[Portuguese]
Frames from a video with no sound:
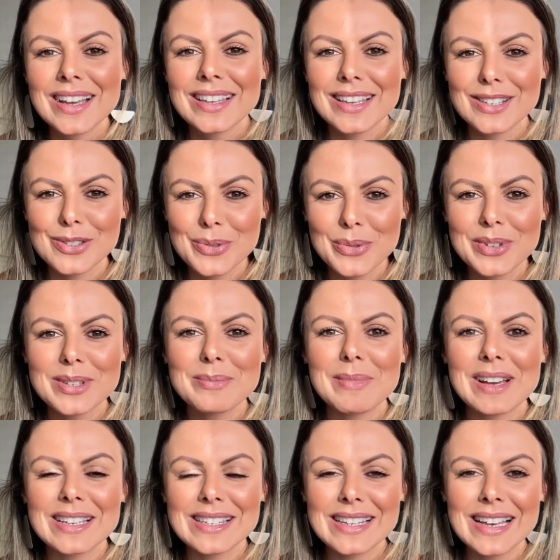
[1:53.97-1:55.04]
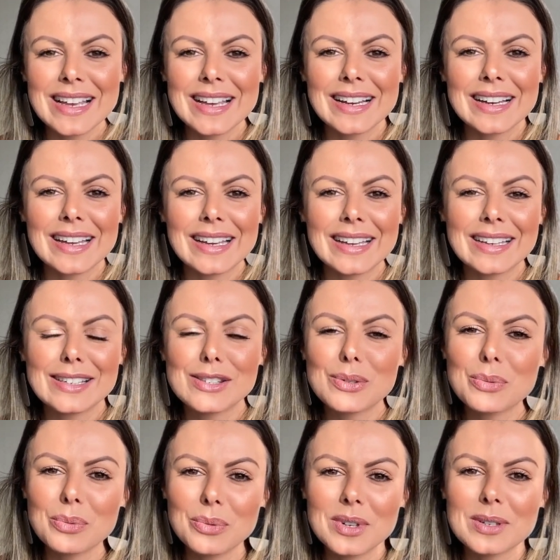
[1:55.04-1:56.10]
que as cores mais é,
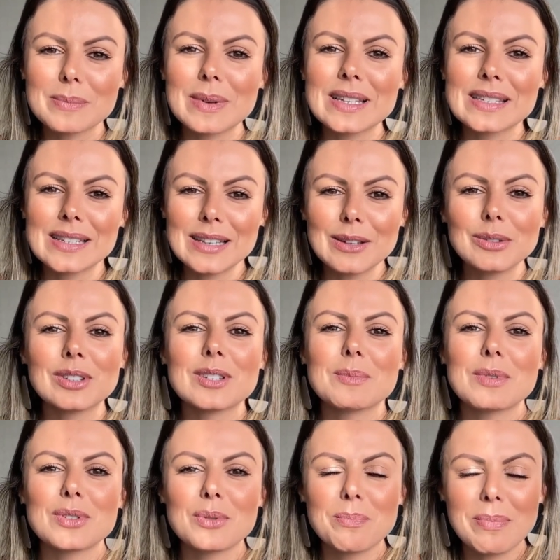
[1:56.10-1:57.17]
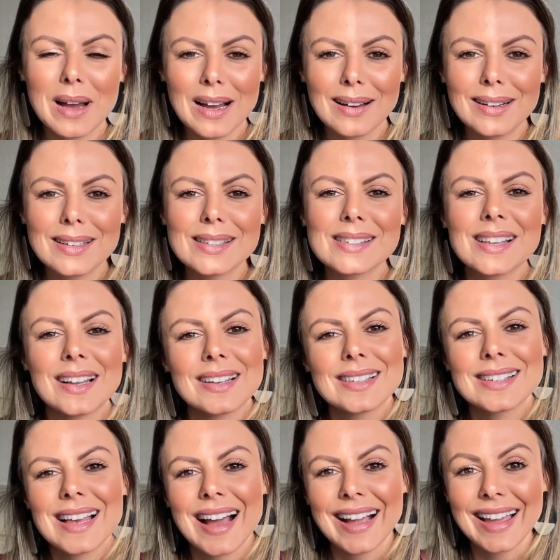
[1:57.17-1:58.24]
escuras, mais neutras, mais opacas,
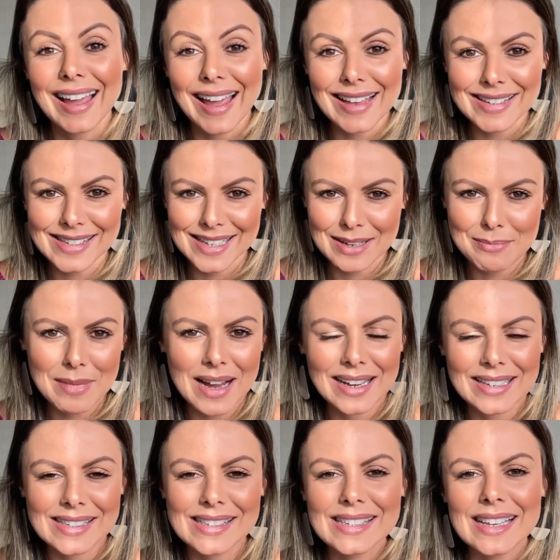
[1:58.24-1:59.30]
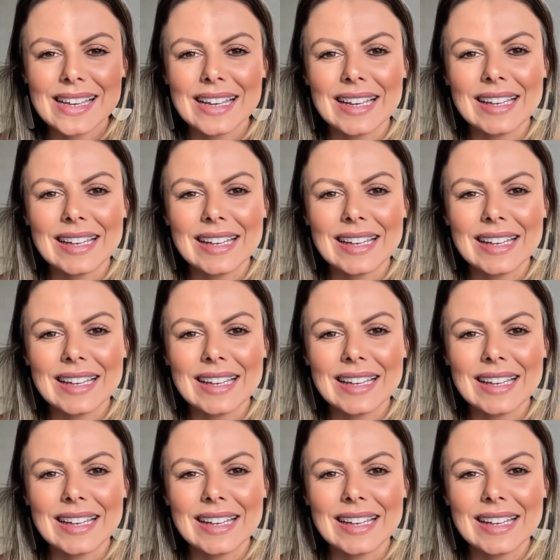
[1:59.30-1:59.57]
elas aquecem mais.